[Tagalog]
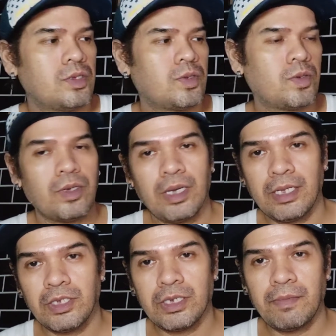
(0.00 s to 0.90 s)
So,
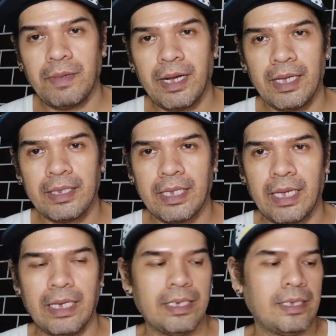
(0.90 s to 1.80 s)
yan siya
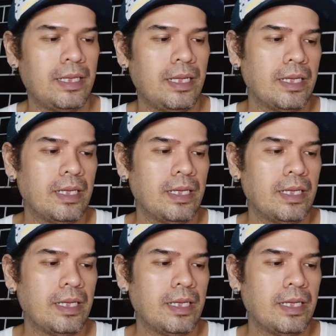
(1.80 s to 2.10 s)
makating.